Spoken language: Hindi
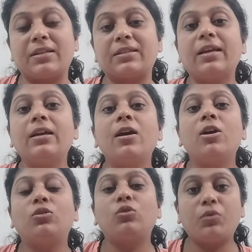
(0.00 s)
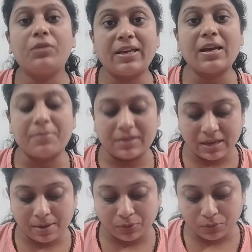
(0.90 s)
से तो ये रेमेडी
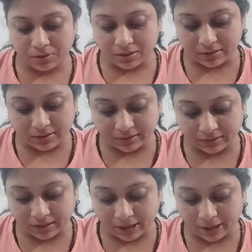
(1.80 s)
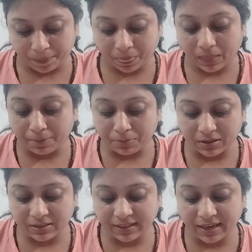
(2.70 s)
आप यूज़ कर सकते हैं
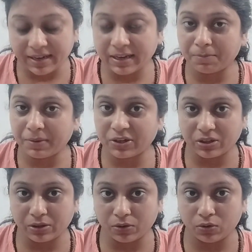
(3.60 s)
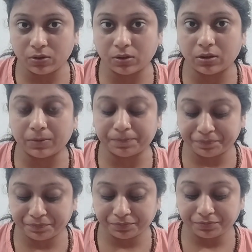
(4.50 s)
बर्स्टिंग हेडेक पेशेंट को आ,
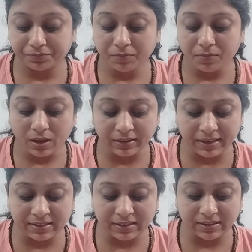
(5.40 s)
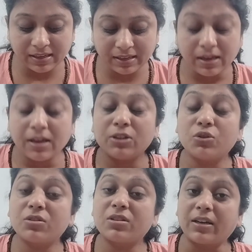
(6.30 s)
दे सकते हैं
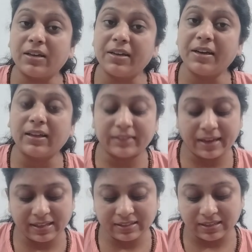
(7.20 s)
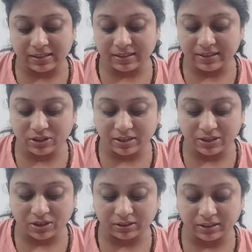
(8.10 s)
जो सडनली आते हैं सडनली चले
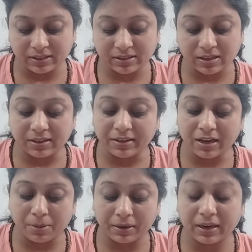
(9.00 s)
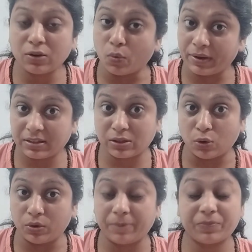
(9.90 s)
जाते हैं सडनली कमिंग एंड गोइंग स्लो
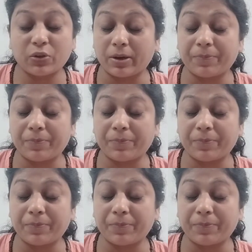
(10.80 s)
सॉरी